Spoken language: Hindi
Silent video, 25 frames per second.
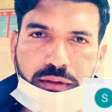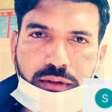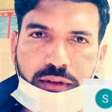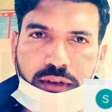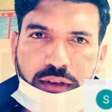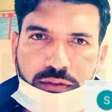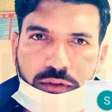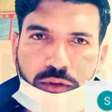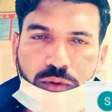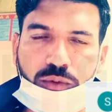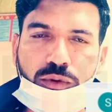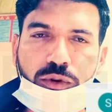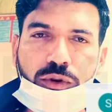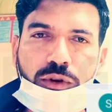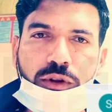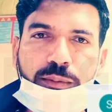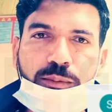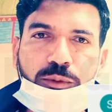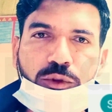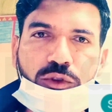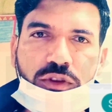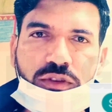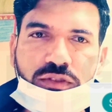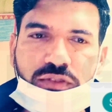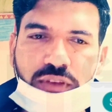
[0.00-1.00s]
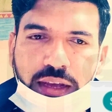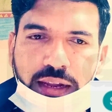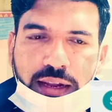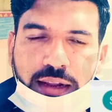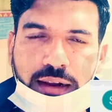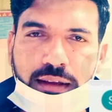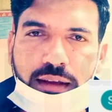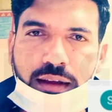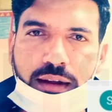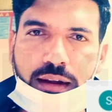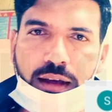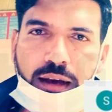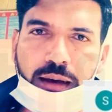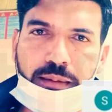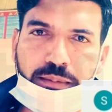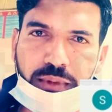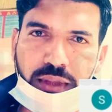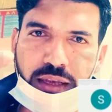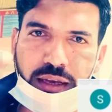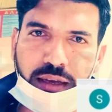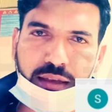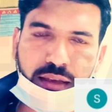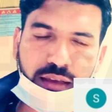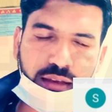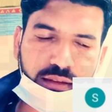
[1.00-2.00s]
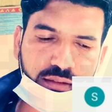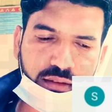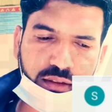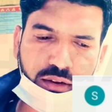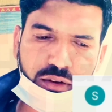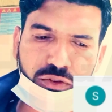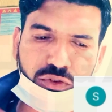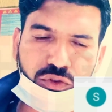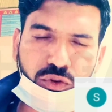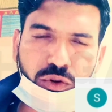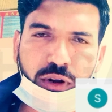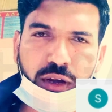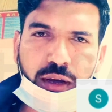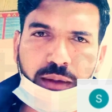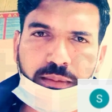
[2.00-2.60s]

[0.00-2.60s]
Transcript: जैसे उन्होंने मुझे चैनल का नाम दिया ये स्क्रीन